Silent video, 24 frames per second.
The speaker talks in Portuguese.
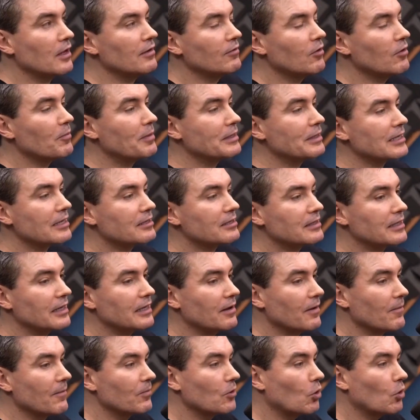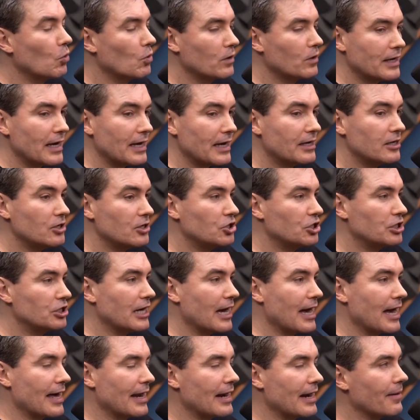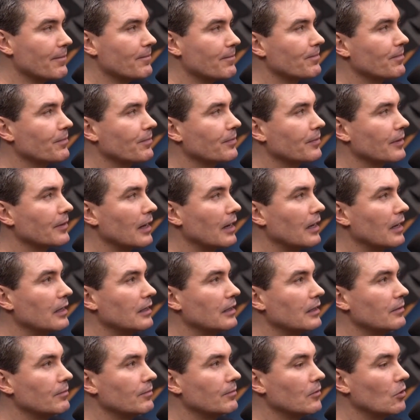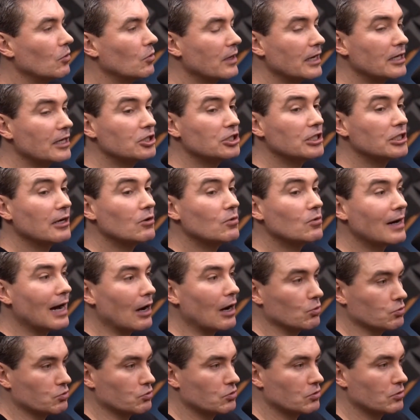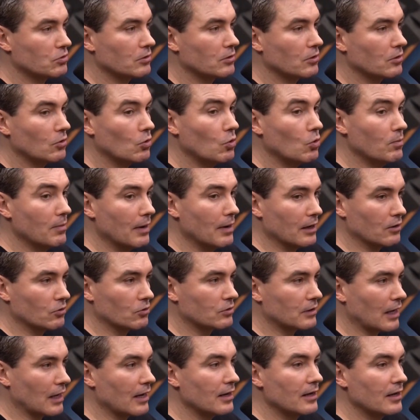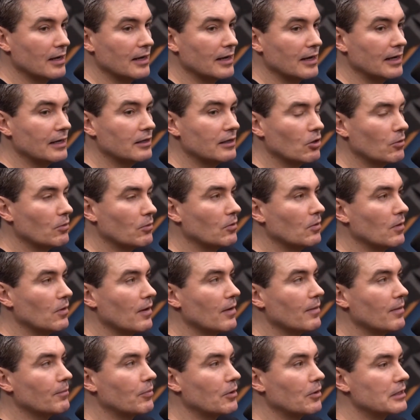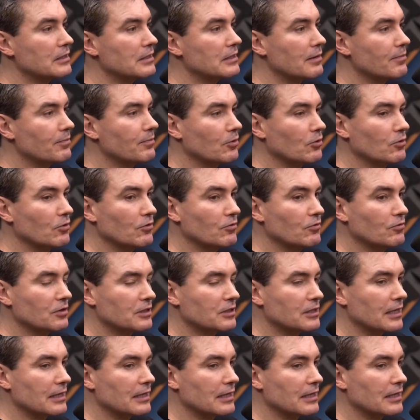vamos pensar assim, o que que gera... Um, o que que gera o caos humano, tá? Então, por exemplo, você